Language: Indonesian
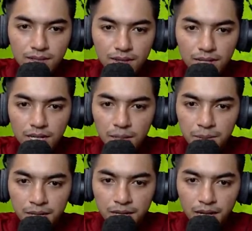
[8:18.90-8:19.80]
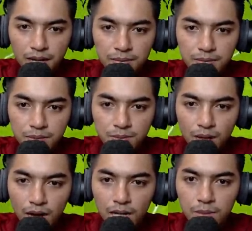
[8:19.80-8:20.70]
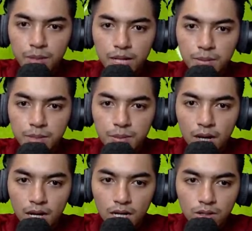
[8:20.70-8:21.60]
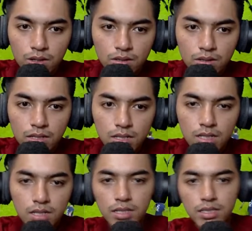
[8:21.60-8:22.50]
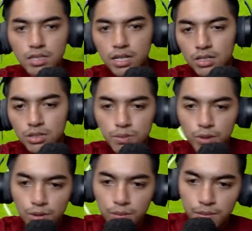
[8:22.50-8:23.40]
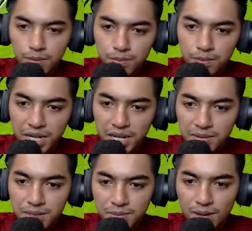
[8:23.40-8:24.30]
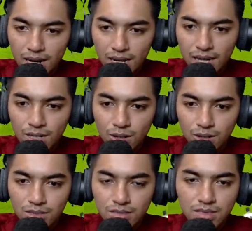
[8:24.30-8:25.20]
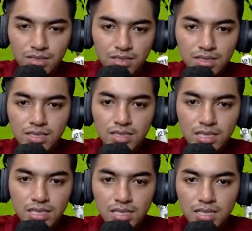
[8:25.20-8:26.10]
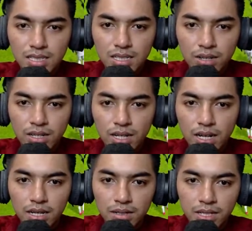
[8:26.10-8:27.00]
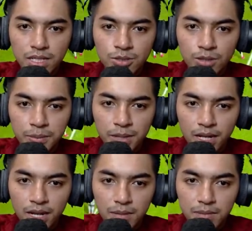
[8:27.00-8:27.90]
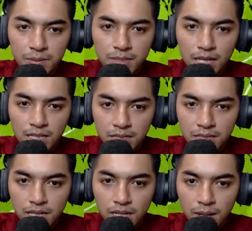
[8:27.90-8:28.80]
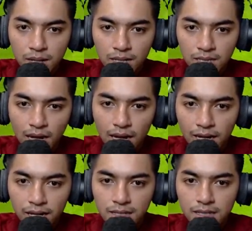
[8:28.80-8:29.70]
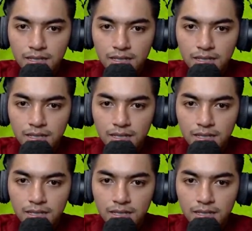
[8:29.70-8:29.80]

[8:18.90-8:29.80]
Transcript: oke ada Beckham di belakang Beckham di belakang dong serius bro Beckham di belakang dong Oke, ini juga Beckham tapi tak de, uh, tengah ya.